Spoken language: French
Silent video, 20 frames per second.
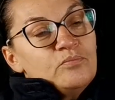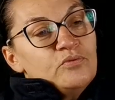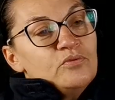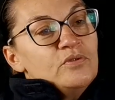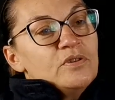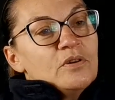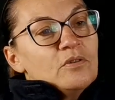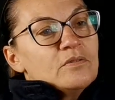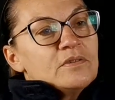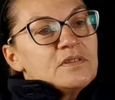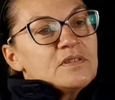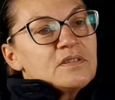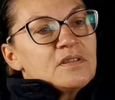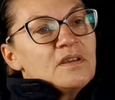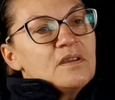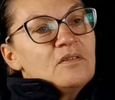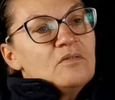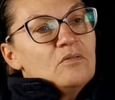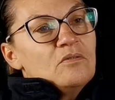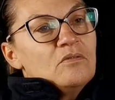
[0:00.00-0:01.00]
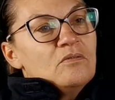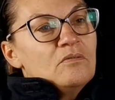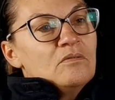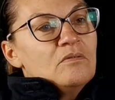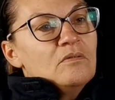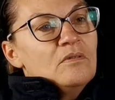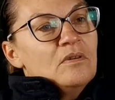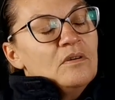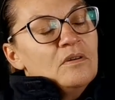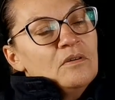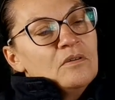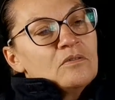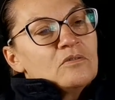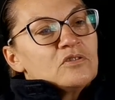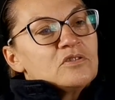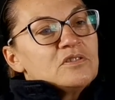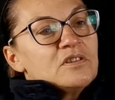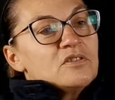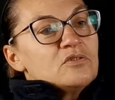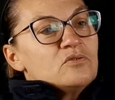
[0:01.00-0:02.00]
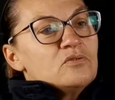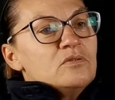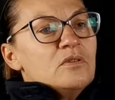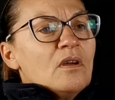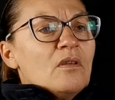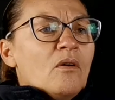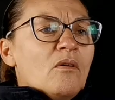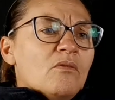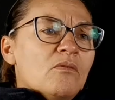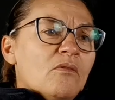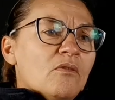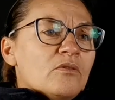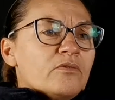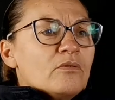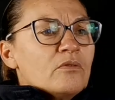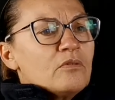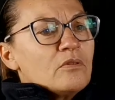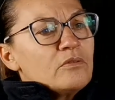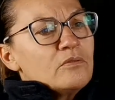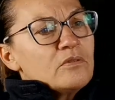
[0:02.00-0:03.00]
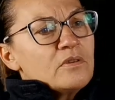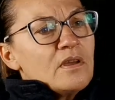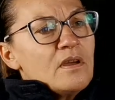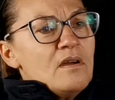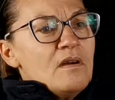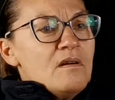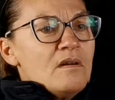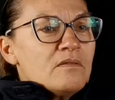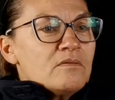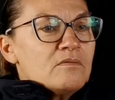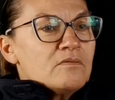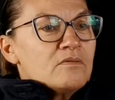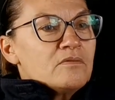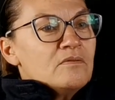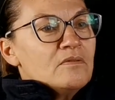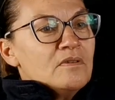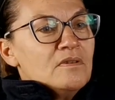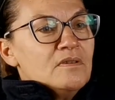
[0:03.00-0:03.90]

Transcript: Plus ils grandissaient, quand je disais je suis de garde, oh non, ton encore de garde.